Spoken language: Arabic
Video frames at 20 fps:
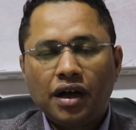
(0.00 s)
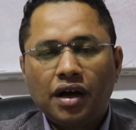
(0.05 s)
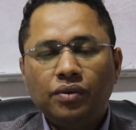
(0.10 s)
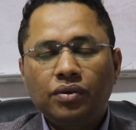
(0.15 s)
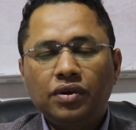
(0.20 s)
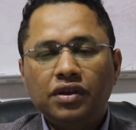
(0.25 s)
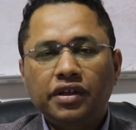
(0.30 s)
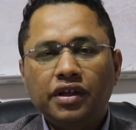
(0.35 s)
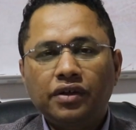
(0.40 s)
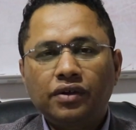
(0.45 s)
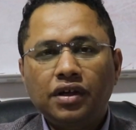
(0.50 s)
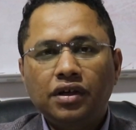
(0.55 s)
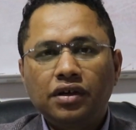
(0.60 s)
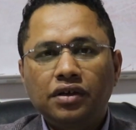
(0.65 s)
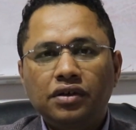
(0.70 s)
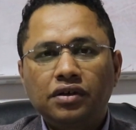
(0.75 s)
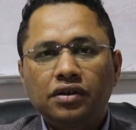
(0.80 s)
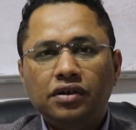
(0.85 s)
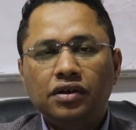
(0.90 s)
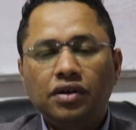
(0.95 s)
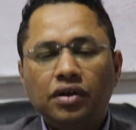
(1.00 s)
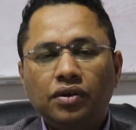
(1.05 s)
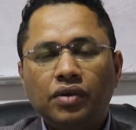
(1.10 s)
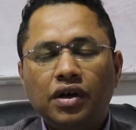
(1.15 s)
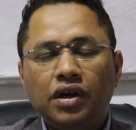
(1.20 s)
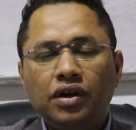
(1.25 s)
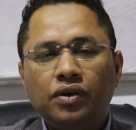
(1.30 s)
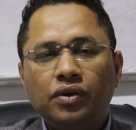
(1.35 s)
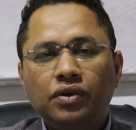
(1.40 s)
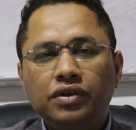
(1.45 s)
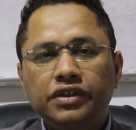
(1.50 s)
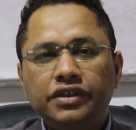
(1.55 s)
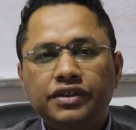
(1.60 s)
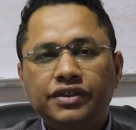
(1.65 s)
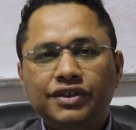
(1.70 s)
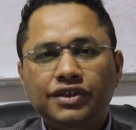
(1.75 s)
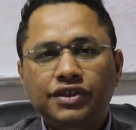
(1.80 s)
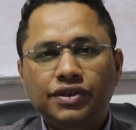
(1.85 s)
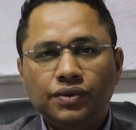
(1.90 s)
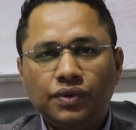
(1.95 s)
اول دواء هو حقنه
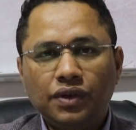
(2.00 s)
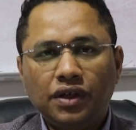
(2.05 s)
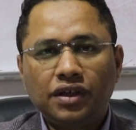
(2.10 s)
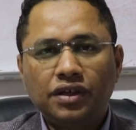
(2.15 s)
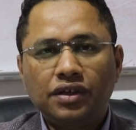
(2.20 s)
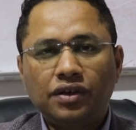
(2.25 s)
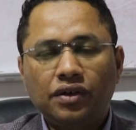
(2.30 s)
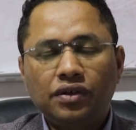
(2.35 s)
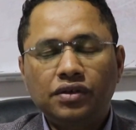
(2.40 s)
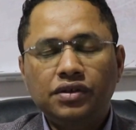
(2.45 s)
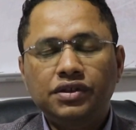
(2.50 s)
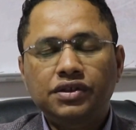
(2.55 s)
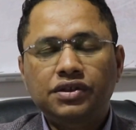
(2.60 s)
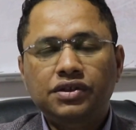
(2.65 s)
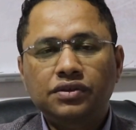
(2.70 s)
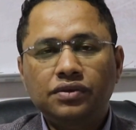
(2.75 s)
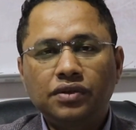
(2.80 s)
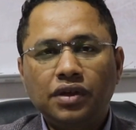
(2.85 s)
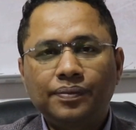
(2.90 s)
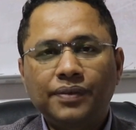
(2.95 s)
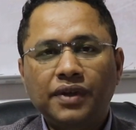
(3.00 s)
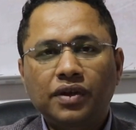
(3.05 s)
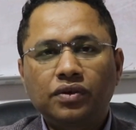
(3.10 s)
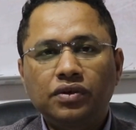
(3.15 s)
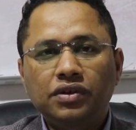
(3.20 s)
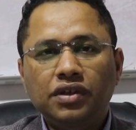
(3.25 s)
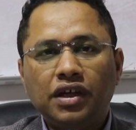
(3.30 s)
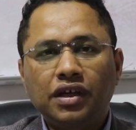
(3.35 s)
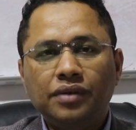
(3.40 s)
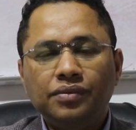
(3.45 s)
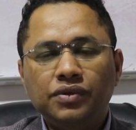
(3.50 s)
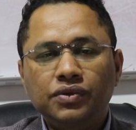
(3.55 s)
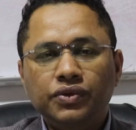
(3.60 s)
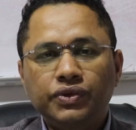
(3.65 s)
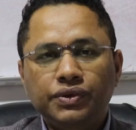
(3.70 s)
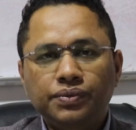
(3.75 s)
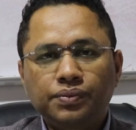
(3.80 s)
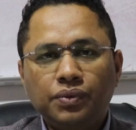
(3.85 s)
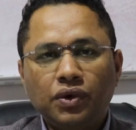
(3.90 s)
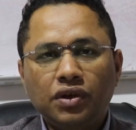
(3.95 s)
السيوله حقنه السيوله بناخدها من
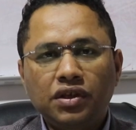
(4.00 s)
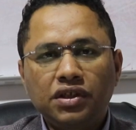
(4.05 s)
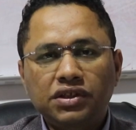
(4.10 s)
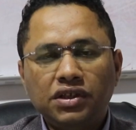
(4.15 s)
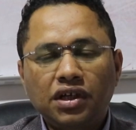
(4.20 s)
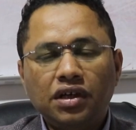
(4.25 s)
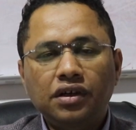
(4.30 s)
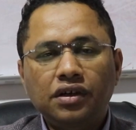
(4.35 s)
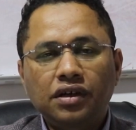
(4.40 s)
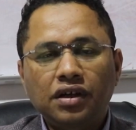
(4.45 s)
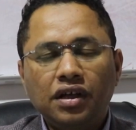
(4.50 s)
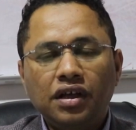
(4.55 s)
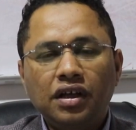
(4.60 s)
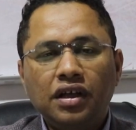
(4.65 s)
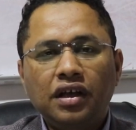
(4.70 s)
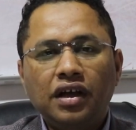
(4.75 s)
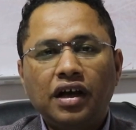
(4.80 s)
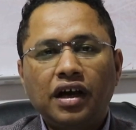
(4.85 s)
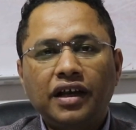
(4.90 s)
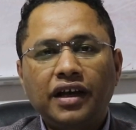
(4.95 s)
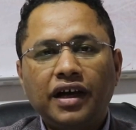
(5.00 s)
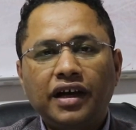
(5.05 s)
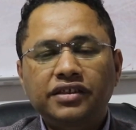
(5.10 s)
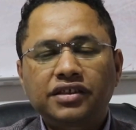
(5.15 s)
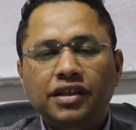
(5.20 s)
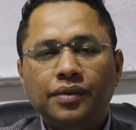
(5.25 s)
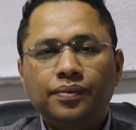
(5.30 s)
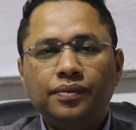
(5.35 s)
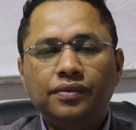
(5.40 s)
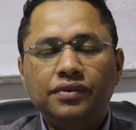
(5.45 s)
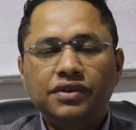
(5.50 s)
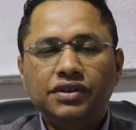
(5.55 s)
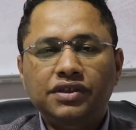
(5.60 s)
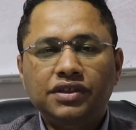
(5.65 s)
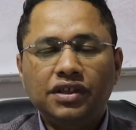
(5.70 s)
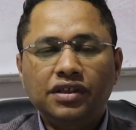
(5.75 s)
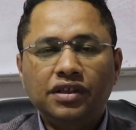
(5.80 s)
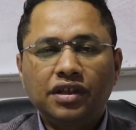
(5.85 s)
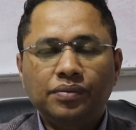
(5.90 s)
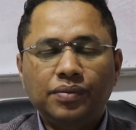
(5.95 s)
اسبوع لشهر على حسب
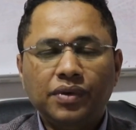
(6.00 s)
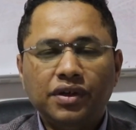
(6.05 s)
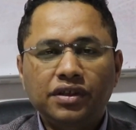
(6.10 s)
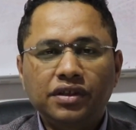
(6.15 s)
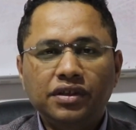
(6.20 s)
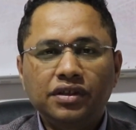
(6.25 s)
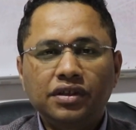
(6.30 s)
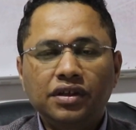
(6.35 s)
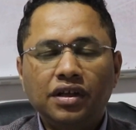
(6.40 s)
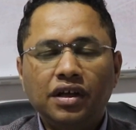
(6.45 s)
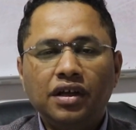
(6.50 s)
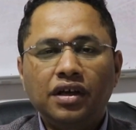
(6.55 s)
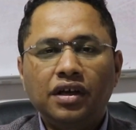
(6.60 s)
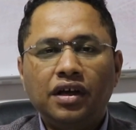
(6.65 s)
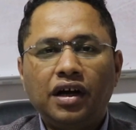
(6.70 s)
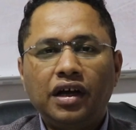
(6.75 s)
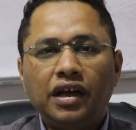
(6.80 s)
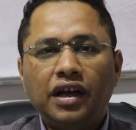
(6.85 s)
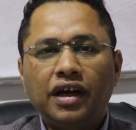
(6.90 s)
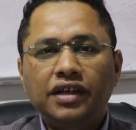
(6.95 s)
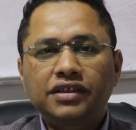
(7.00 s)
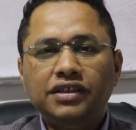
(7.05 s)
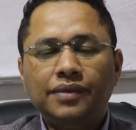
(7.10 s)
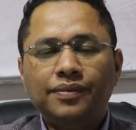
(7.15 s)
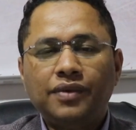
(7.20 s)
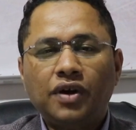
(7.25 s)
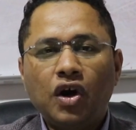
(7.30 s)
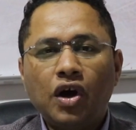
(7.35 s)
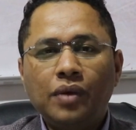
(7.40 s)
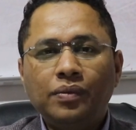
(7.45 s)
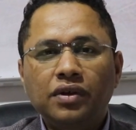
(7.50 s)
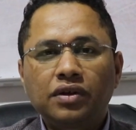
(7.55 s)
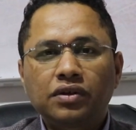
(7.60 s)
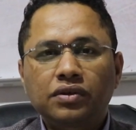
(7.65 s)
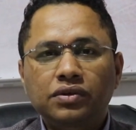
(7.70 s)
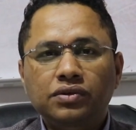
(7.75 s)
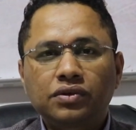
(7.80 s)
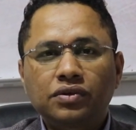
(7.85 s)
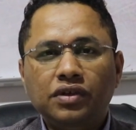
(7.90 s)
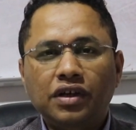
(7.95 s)
سن المريض على حسب عوامل
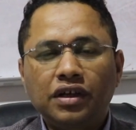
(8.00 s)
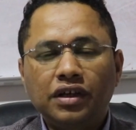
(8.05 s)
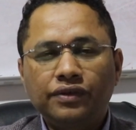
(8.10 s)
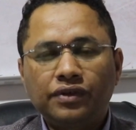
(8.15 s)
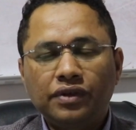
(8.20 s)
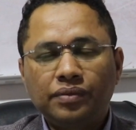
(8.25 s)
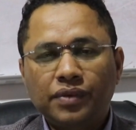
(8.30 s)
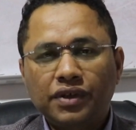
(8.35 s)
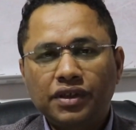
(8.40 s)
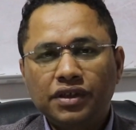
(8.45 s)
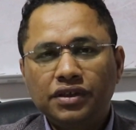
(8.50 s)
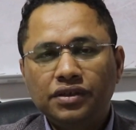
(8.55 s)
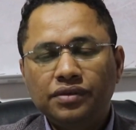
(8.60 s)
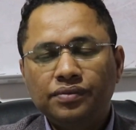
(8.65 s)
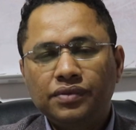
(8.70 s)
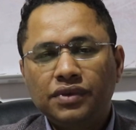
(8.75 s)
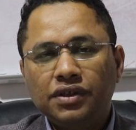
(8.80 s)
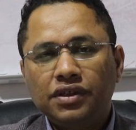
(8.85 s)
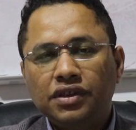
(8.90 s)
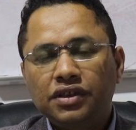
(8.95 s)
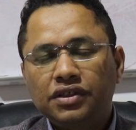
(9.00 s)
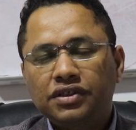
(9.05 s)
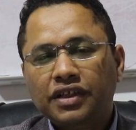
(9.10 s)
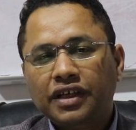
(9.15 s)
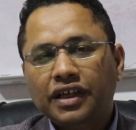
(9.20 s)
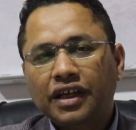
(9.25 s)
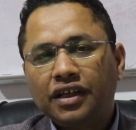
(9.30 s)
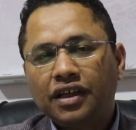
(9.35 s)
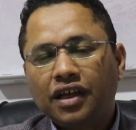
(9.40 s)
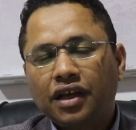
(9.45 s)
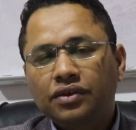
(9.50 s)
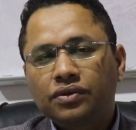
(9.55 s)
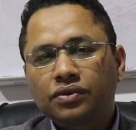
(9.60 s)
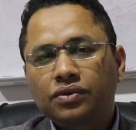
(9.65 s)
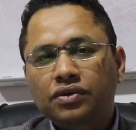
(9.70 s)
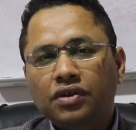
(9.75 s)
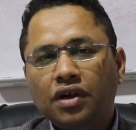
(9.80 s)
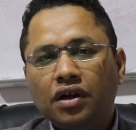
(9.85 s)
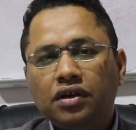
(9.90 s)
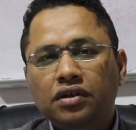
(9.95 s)
الخطوره اللي في المريض اذا كان
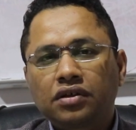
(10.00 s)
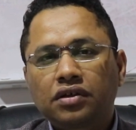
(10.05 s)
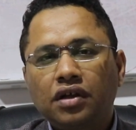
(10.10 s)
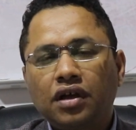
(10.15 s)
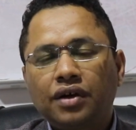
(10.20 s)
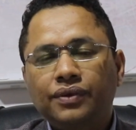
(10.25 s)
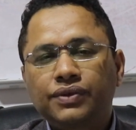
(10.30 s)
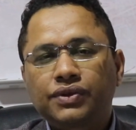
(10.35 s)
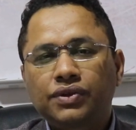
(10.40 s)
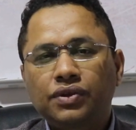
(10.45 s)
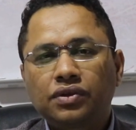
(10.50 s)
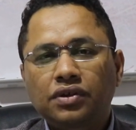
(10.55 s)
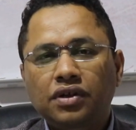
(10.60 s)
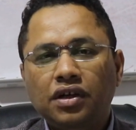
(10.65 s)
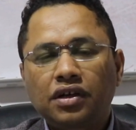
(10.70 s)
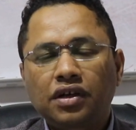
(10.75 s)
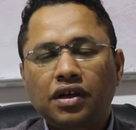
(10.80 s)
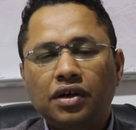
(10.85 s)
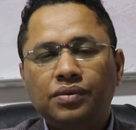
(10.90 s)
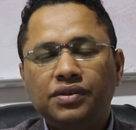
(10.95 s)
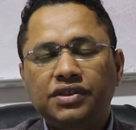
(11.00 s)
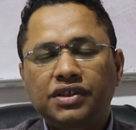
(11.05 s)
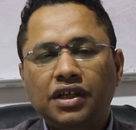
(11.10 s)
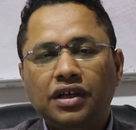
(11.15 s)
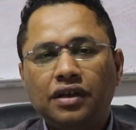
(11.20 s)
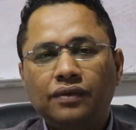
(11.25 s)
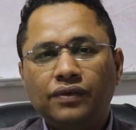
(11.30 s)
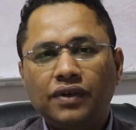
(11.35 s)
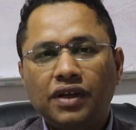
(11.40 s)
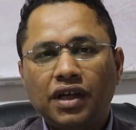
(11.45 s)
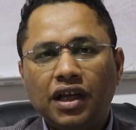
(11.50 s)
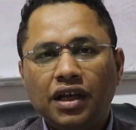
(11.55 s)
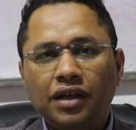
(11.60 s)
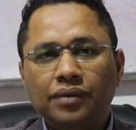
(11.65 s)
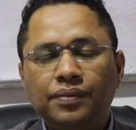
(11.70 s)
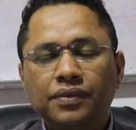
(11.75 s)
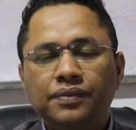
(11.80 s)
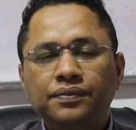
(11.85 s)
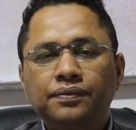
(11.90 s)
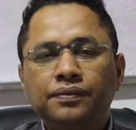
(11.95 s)
عنده ضغط او سكر او مشاكل في
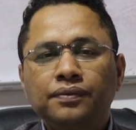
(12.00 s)
القلب